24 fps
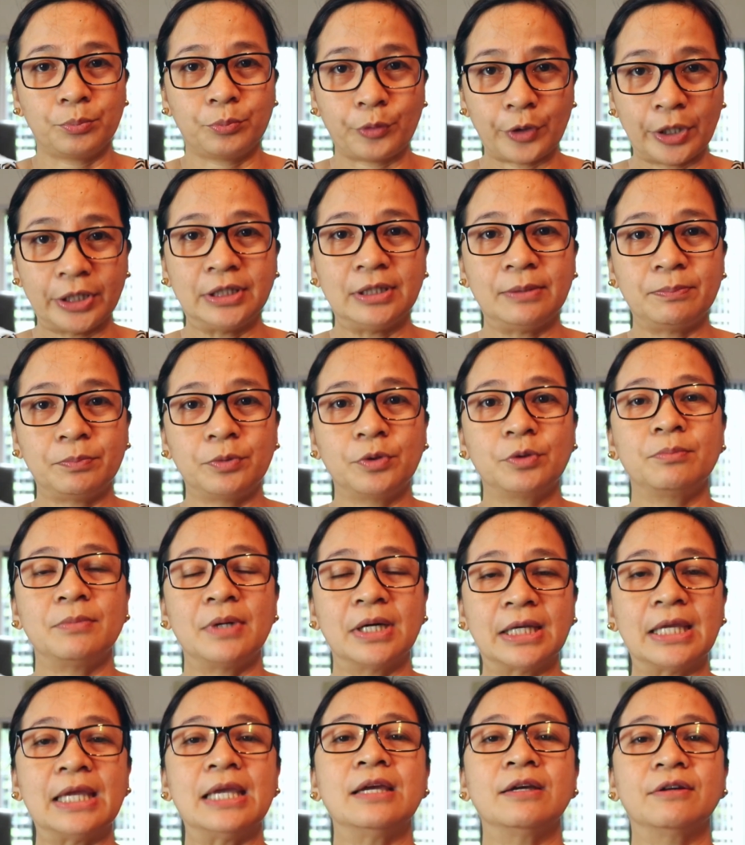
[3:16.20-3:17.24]
pwede pong
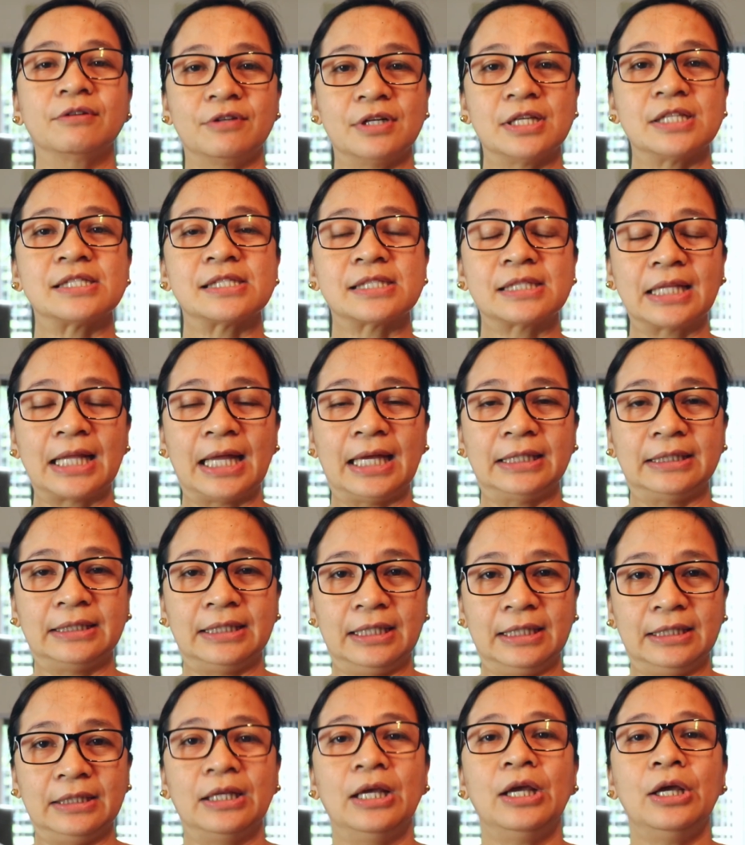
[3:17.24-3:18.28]
maging risk
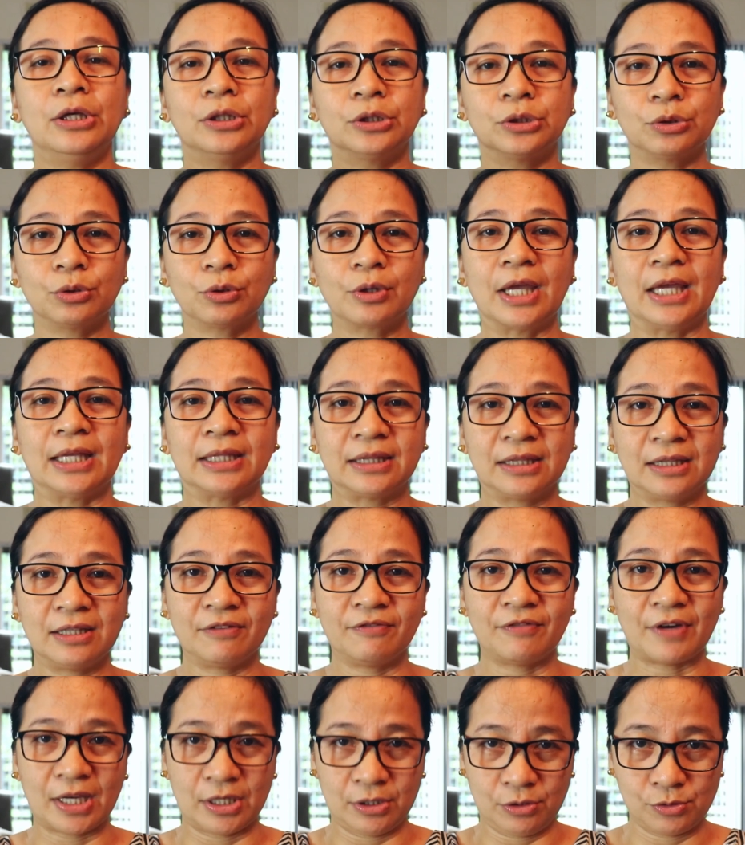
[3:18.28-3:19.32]
natin to get the
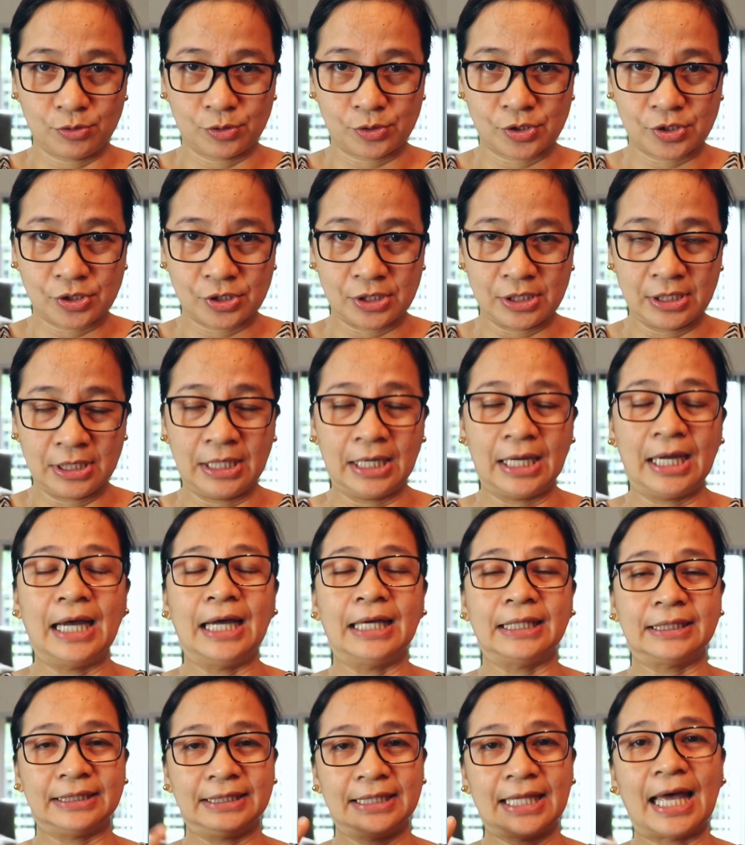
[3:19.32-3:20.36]
virus.
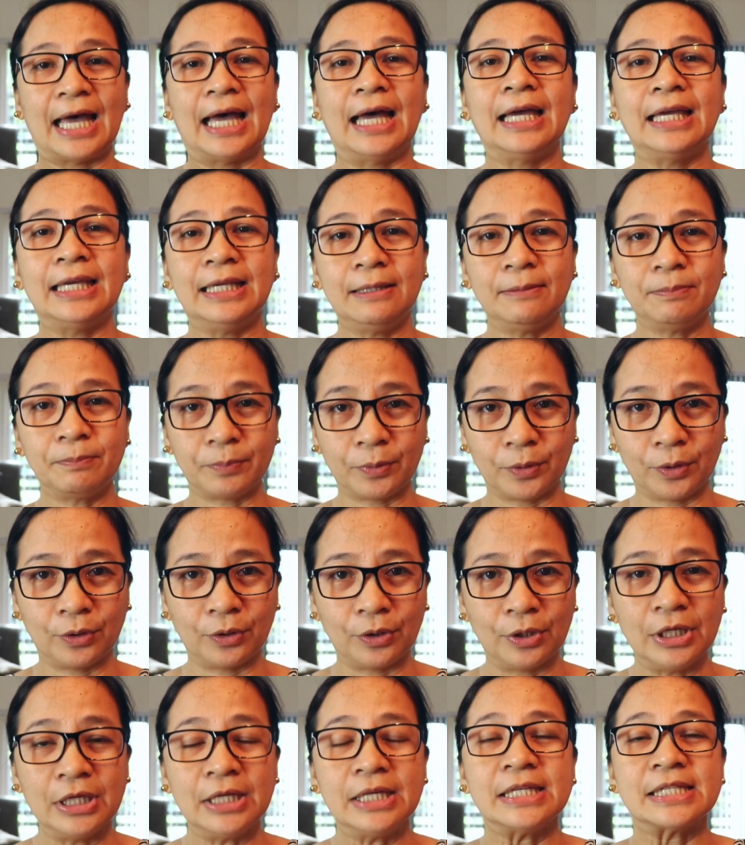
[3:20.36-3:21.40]
At dahil
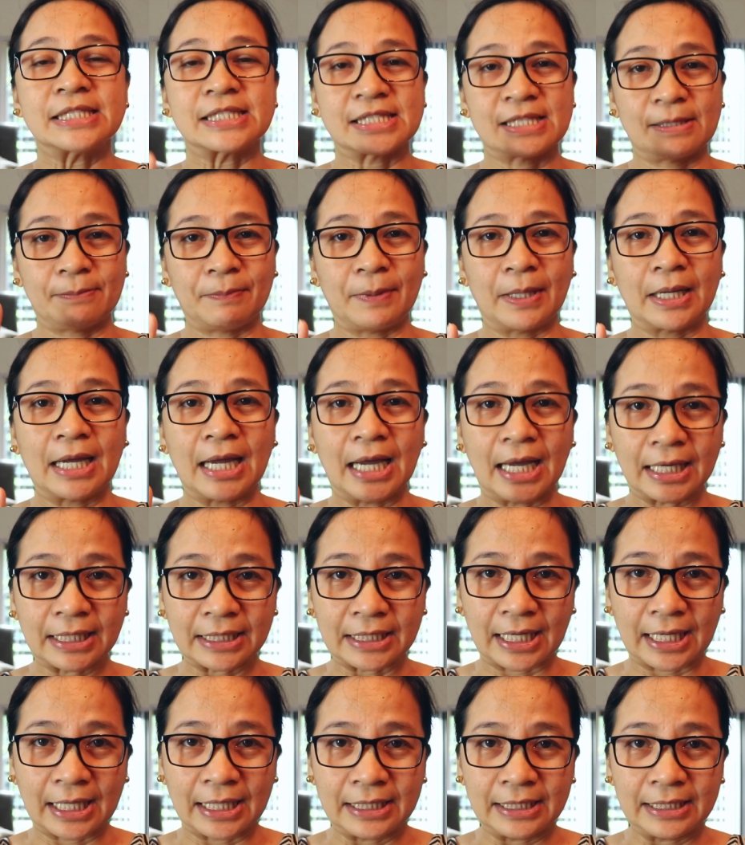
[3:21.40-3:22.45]
po sa
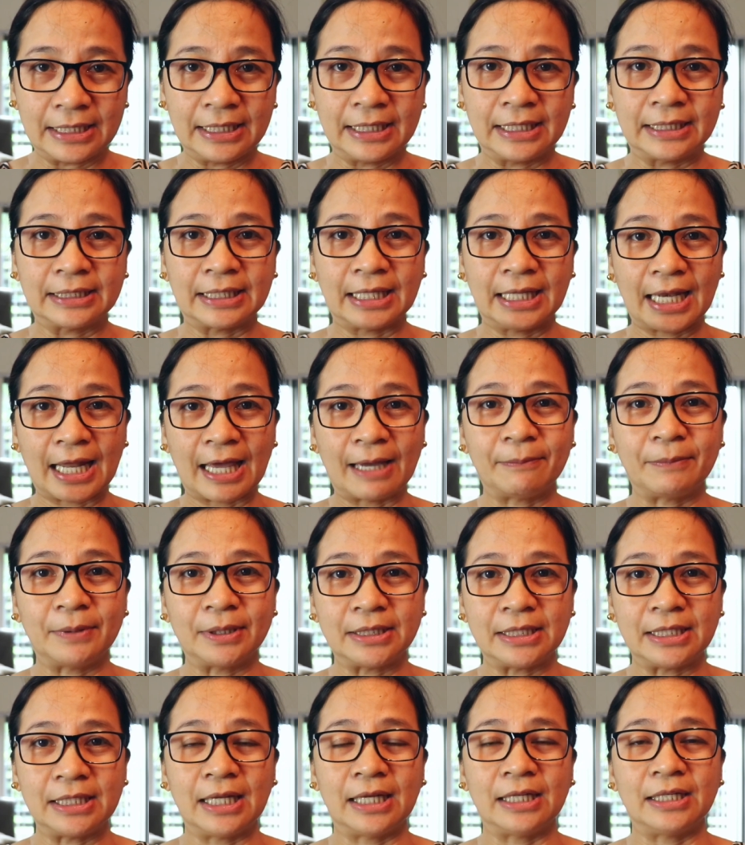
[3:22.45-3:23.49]
pag-aaral,
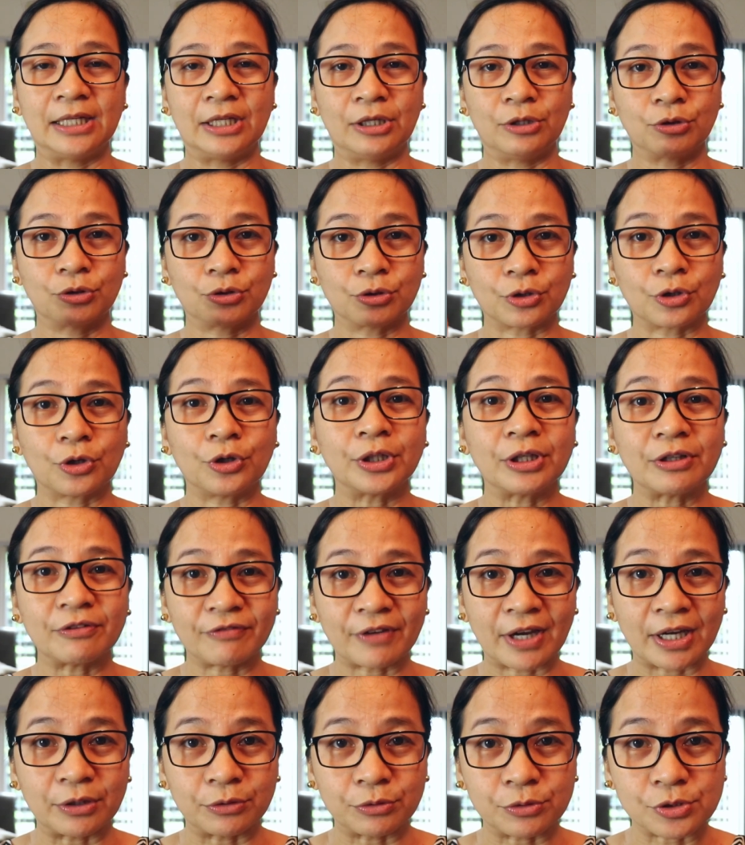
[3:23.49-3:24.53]
nalaman nila na yung
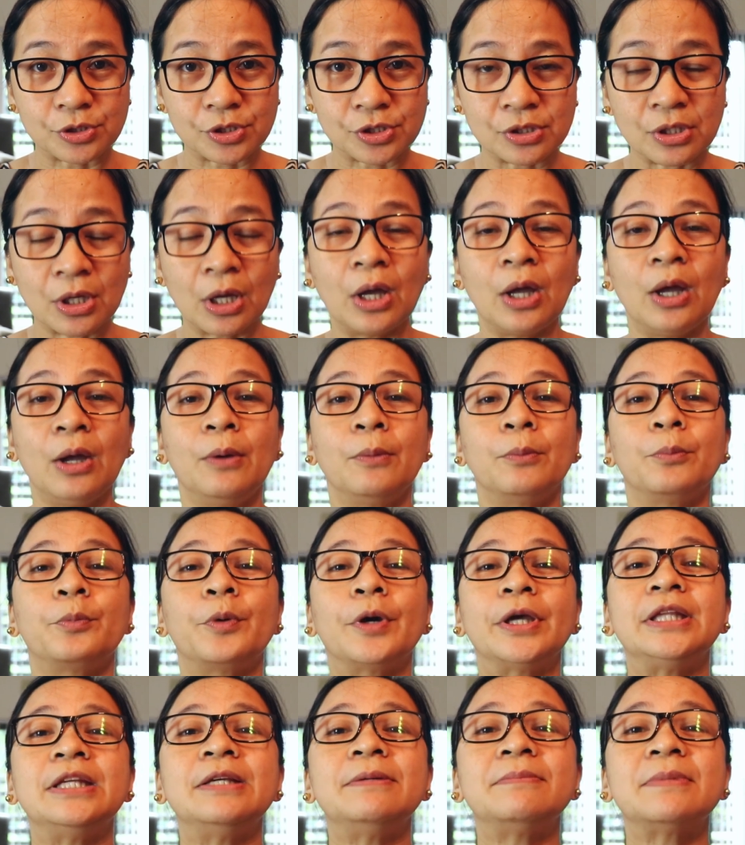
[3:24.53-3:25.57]
coronavirus
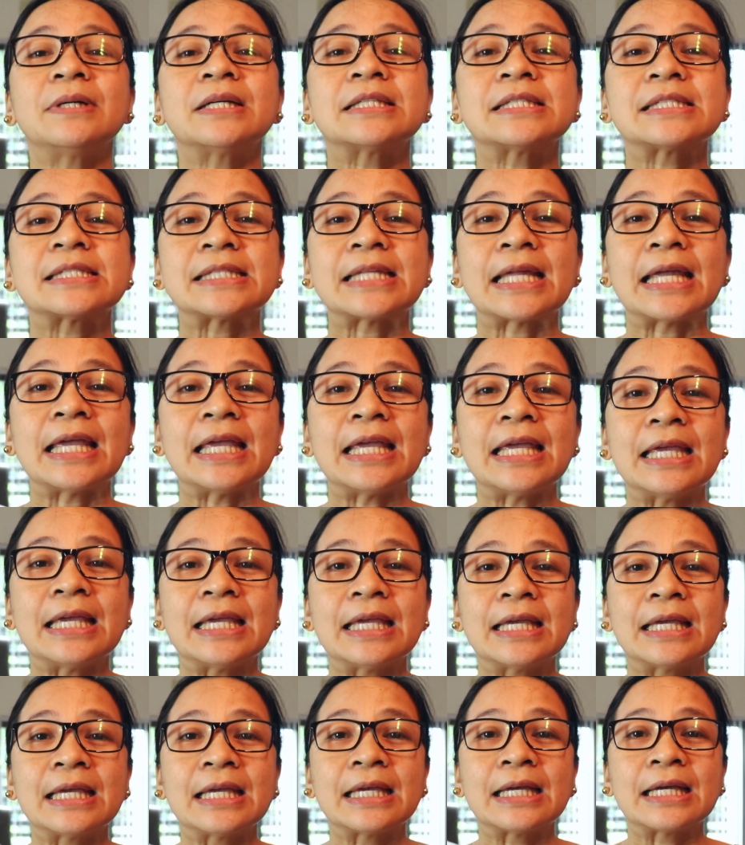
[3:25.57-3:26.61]
pwede magstay
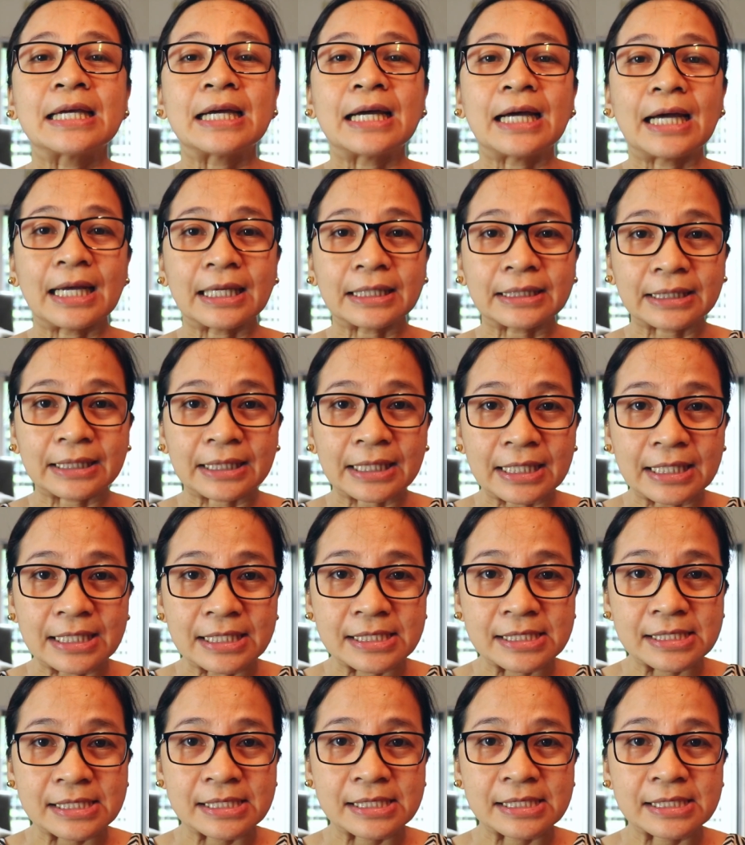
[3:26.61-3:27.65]
at
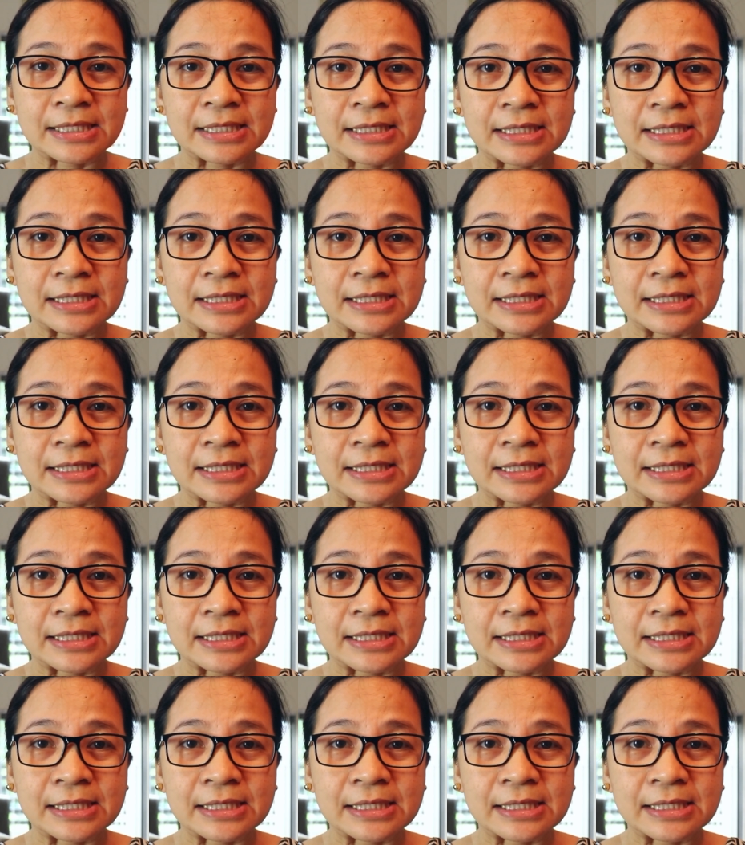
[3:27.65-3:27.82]
least